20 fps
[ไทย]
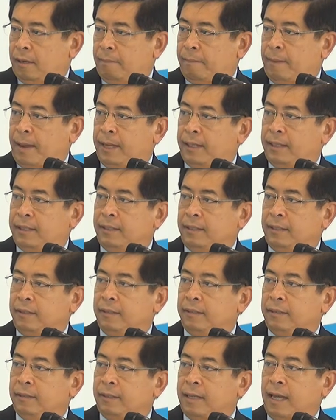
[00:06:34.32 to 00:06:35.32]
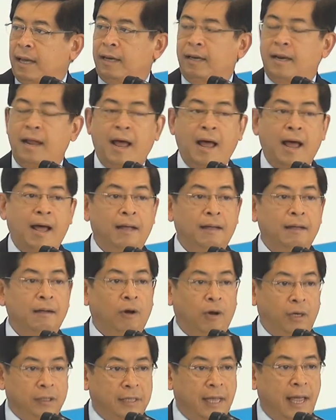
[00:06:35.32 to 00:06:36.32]
ไปถึงแคนาดา
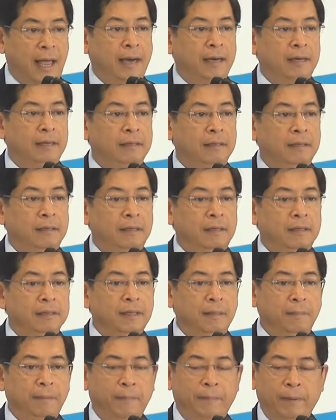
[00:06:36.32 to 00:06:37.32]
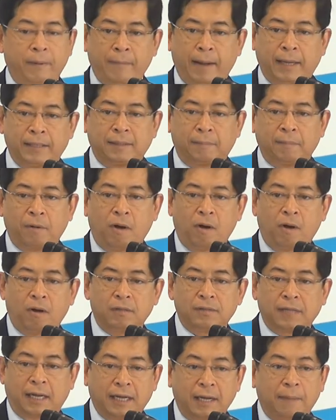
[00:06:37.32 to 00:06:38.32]
ออยแซนซึ่งมีปริมาณสำรอง
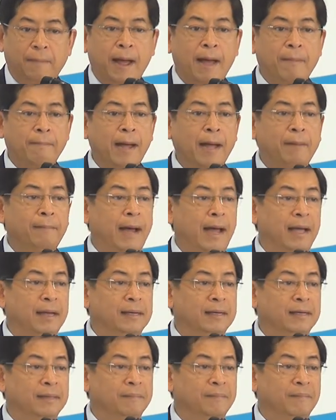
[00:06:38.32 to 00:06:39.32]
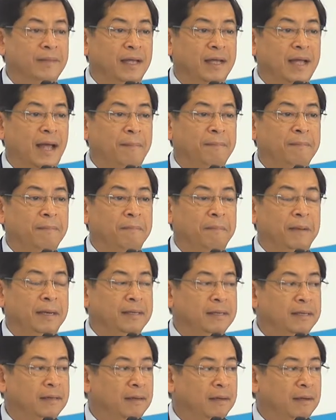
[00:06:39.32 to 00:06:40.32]
ศักยภาพมากมายเลยนะครับเป็น
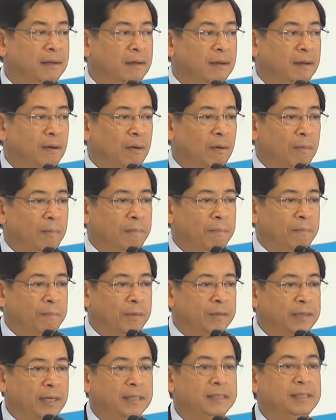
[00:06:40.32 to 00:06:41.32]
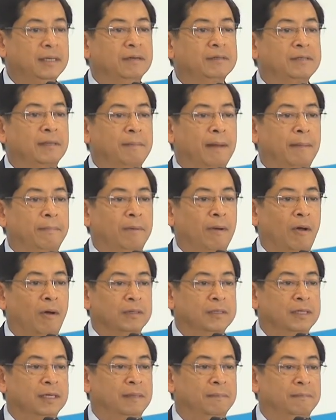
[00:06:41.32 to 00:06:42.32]
potential สำหรับ
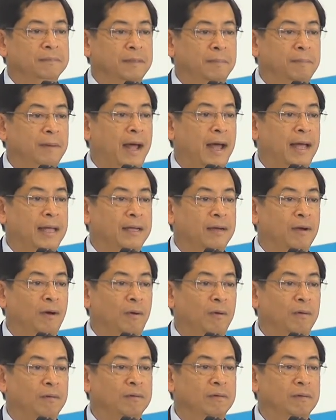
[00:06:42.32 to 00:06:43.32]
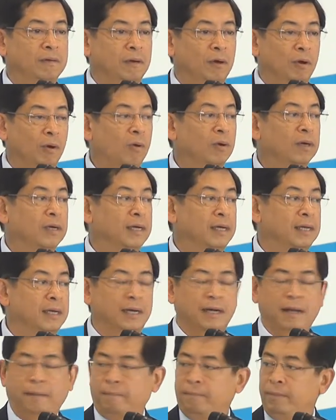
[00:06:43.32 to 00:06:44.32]
long term supply ของโลกเลย
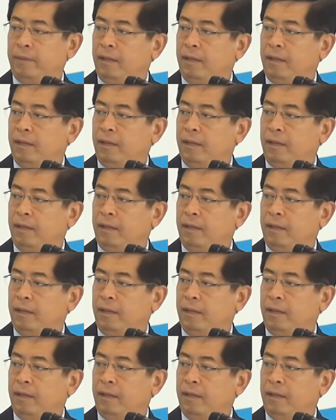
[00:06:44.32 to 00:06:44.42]
นะครับ